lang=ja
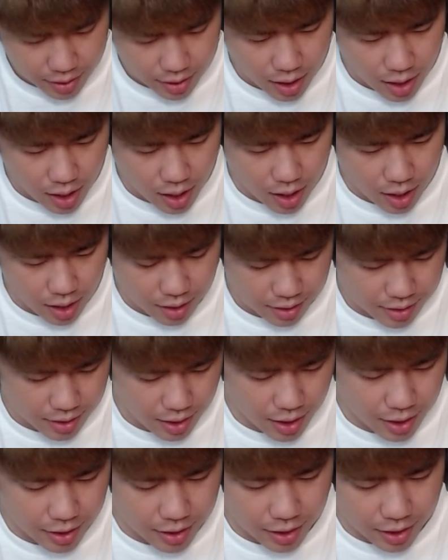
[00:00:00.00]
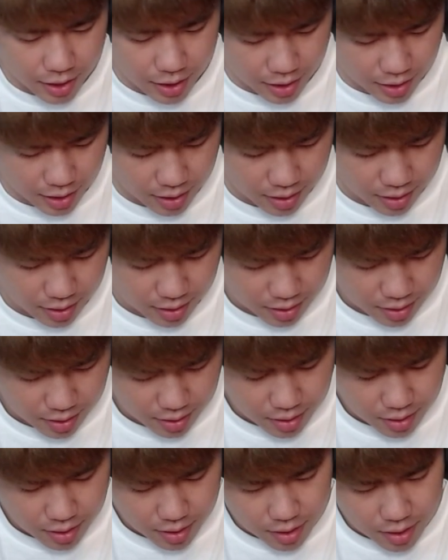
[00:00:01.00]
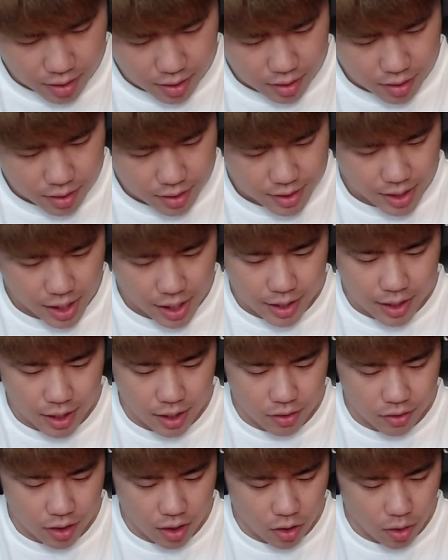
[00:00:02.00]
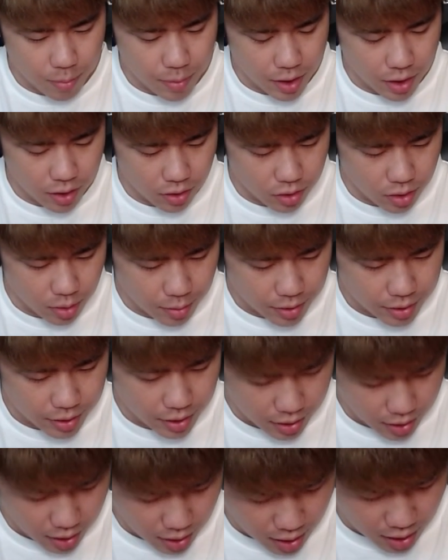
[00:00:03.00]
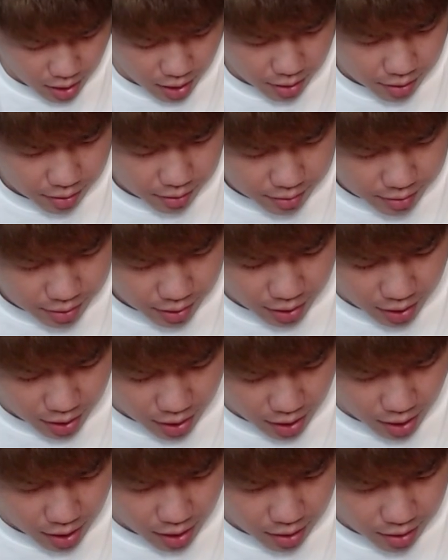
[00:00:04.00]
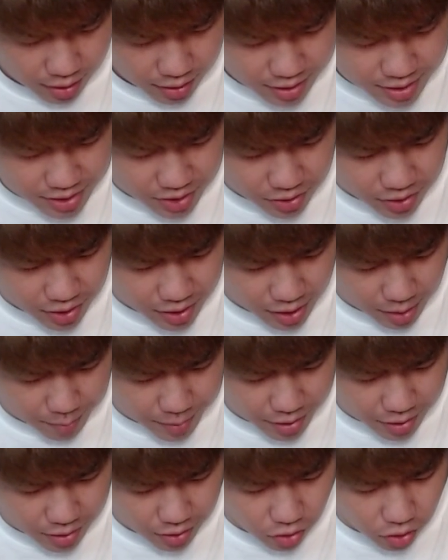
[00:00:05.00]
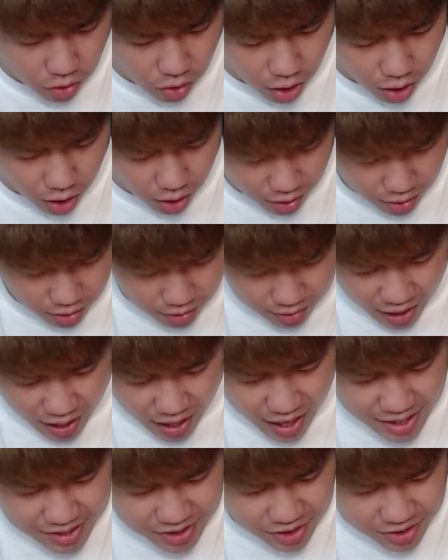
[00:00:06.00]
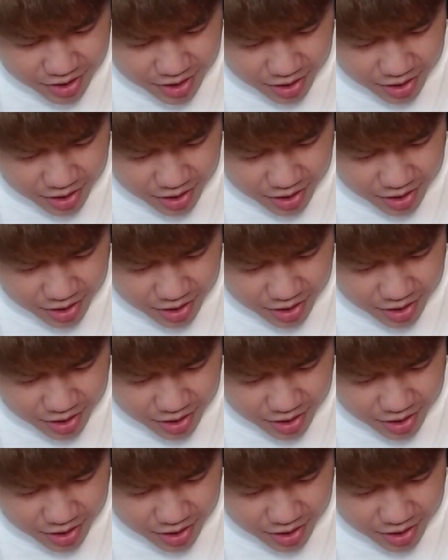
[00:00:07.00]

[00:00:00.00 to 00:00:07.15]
手が左に、ジャイからのガゴムレ来ると思うんだよな。だから、来そうなタイミング、ここ。あー、そっ